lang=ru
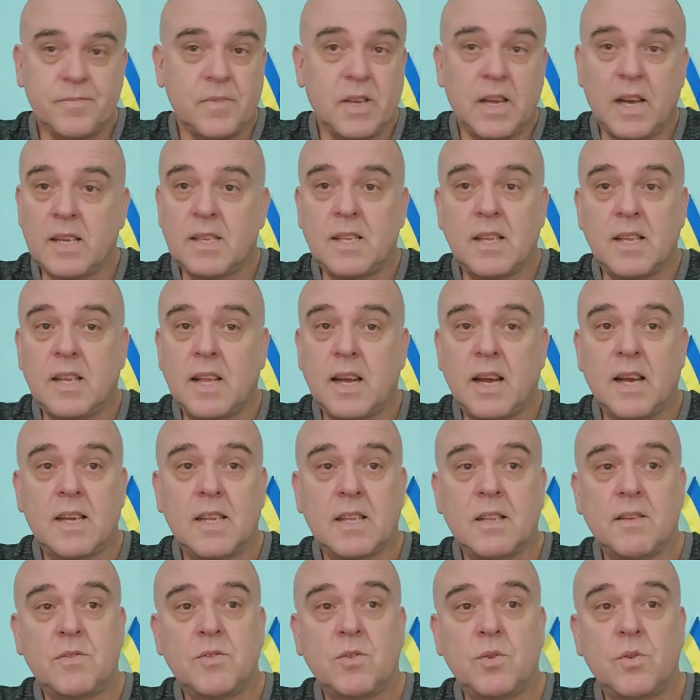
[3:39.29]
Как-то так
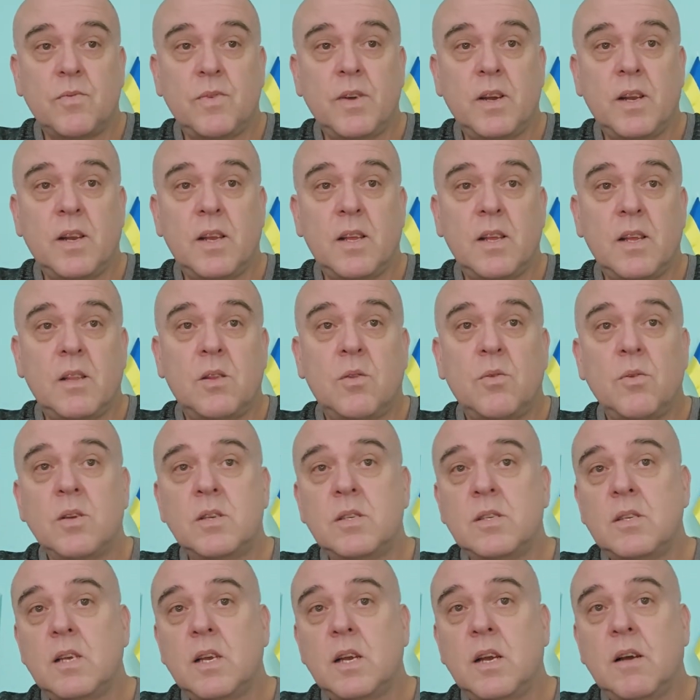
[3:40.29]
это все выглядит. То
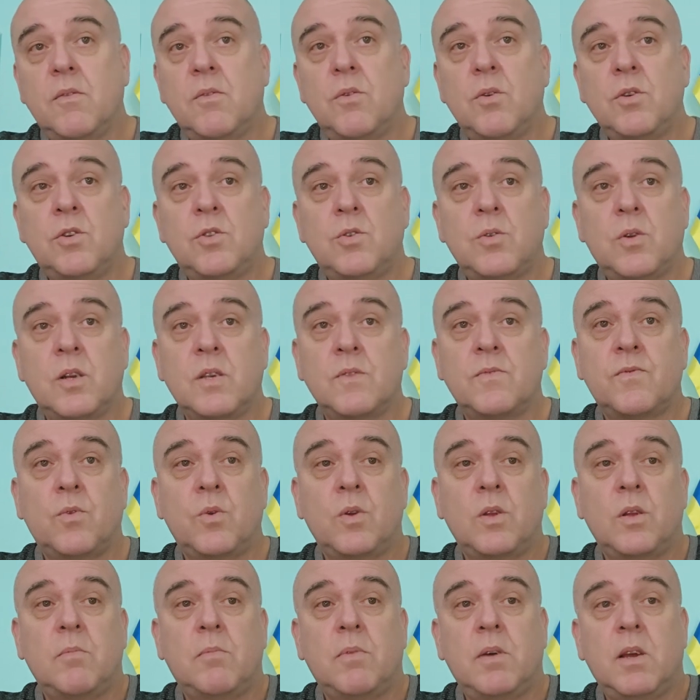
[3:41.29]
есть, я говорю еще раз,
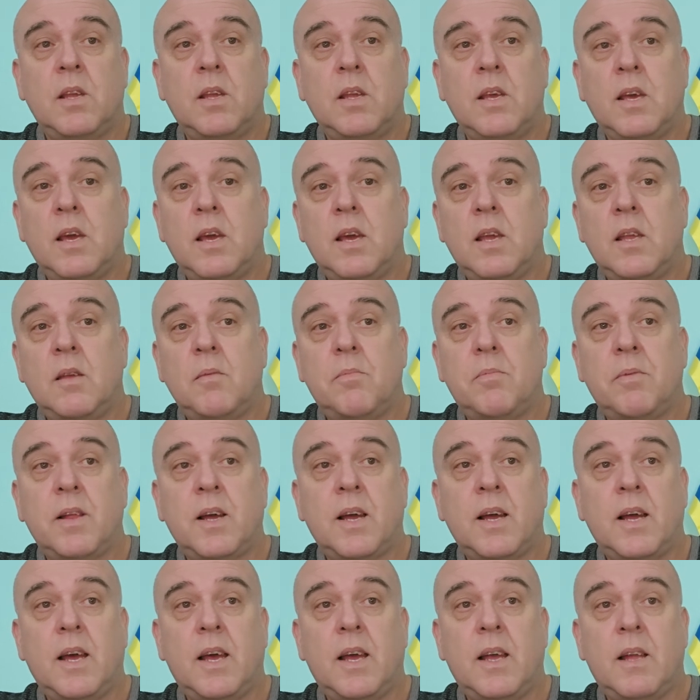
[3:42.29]
вроде бы идея
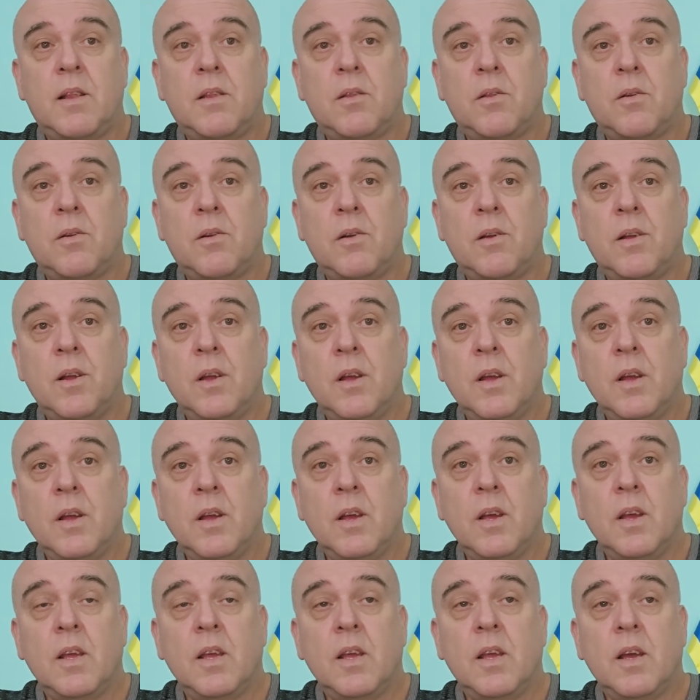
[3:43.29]
неплохая, но
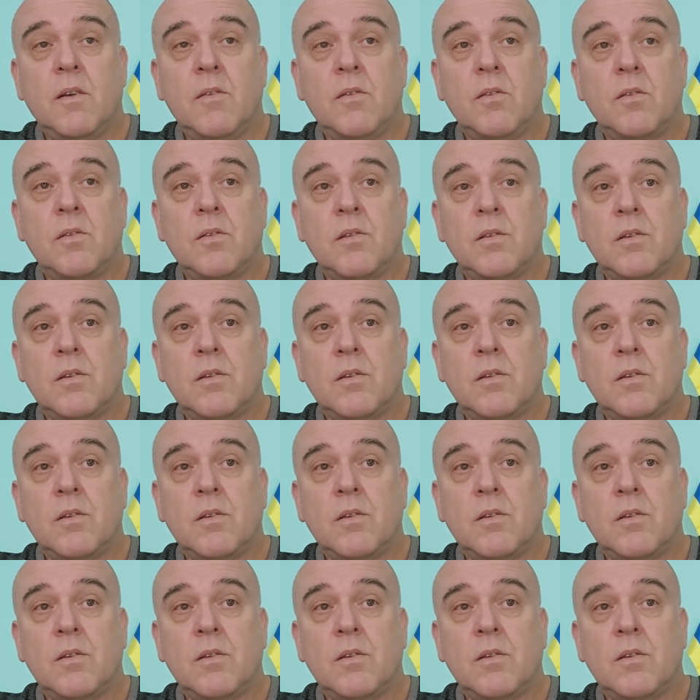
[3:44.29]
я вот...